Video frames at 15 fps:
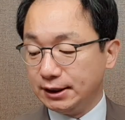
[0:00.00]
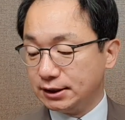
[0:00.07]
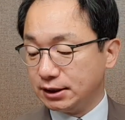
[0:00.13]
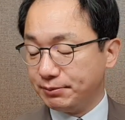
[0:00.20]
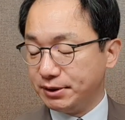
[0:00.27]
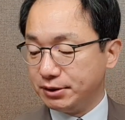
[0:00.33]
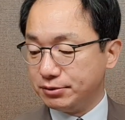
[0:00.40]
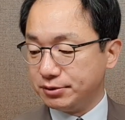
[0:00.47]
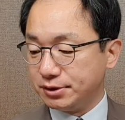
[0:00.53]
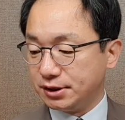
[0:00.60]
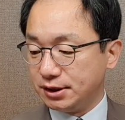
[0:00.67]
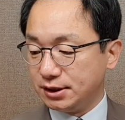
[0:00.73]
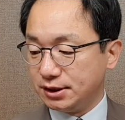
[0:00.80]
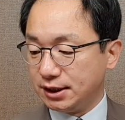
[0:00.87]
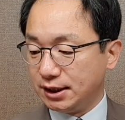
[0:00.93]
자, 미국
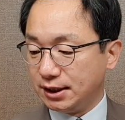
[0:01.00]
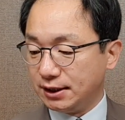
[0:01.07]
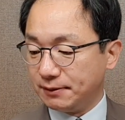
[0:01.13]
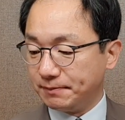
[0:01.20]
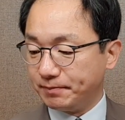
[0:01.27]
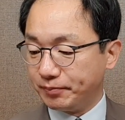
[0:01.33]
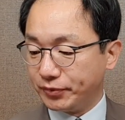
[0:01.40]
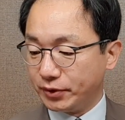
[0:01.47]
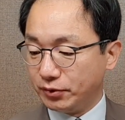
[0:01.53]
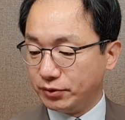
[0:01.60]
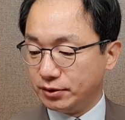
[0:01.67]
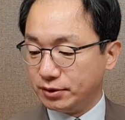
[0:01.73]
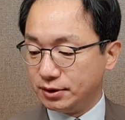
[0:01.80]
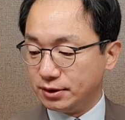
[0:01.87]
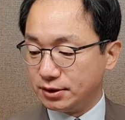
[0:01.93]
시장
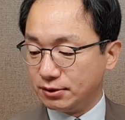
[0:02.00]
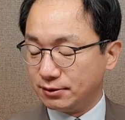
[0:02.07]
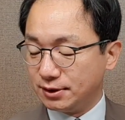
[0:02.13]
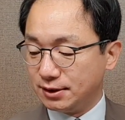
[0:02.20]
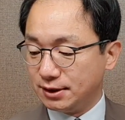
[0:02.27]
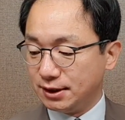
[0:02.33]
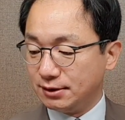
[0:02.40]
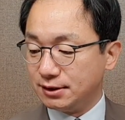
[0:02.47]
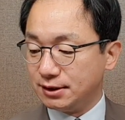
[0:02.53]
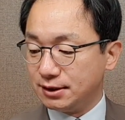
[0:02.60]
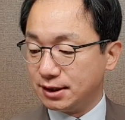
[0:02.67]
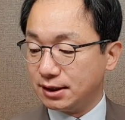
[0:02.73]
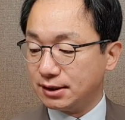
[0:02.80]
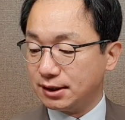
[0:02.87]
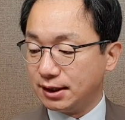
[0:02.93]
오늘 정리를
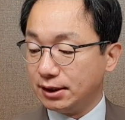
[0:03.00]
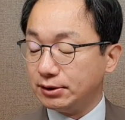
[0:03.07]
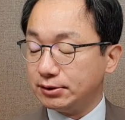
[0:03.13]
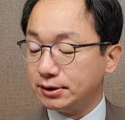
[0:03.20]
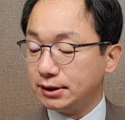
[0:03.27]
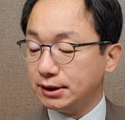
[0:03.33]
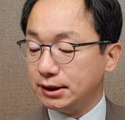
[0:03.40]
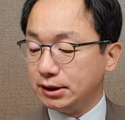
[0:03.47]
해드릴 텐데요.